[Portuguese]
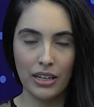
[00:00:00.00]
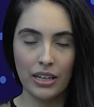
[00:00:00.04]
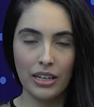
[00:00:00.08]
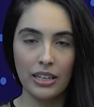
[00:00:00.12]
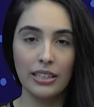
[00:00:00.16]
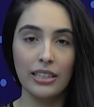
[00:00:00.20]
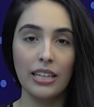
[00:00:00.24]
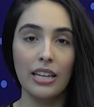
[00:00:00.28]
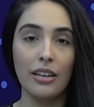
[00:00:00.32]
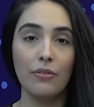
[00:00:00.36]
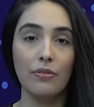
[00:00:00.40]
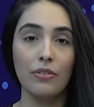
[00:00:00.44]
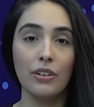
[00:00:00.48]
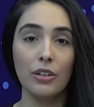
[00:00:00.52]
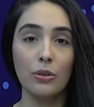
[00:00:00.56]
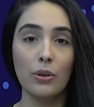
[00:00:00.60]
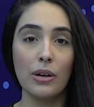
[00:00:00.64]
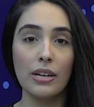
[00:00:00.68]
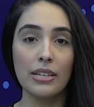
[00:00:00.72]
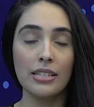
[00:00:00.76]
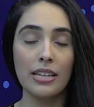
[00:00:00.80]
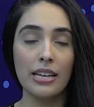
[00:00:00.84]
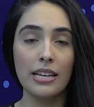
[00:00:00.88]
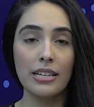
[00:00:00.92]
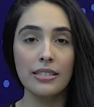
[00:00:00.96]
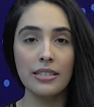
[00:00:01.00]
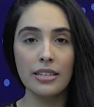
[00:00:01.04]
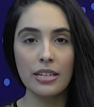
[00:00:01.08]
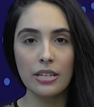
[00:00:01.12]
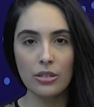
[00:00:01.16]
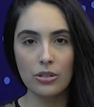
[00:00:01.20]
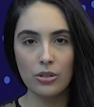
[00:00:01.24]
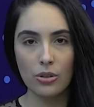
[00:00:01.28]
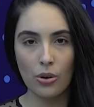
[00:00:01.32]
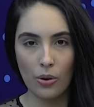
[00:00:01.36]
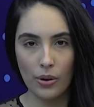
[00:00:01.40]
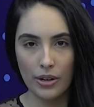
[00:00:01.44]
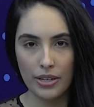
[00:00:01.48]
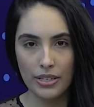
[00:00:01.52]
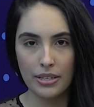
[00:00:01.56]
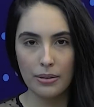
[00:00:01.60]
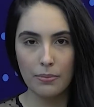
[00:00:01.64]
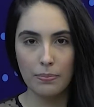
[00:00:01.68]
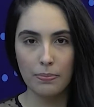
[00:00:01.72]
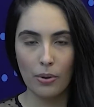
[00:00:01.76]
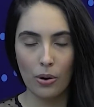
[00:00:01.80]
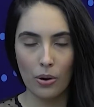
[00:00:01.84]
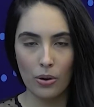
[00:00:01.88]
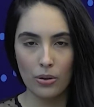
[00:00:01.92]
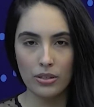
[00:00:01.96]
Devido às restrições
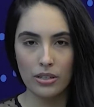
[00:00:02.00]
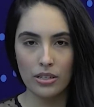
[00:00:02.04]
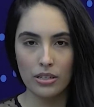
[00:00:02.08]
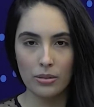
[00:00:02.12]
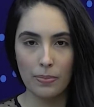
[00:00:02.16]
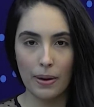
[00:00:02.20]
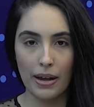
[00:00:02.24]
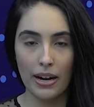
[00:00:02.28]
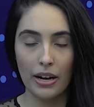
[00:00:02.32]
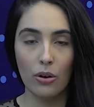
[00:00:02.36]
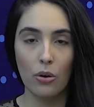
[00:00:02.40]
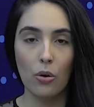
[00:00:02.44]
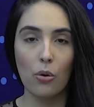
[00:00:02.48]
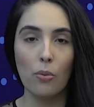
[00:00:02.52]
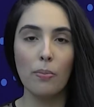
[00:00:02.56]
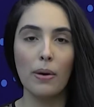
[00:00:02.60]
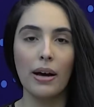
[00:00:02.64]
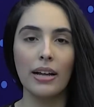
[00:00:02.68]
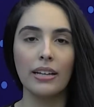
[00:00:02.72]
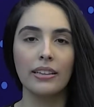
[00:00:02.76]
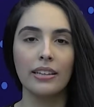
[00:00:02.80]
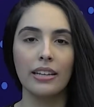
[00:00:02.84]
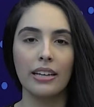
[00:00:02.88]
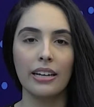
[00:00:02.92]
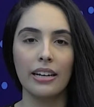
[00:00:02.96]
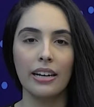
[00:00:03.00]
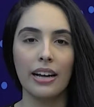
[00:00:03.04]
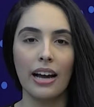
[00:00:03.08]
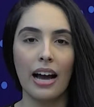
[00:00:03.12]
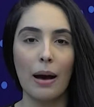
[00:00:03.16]
impostas para combater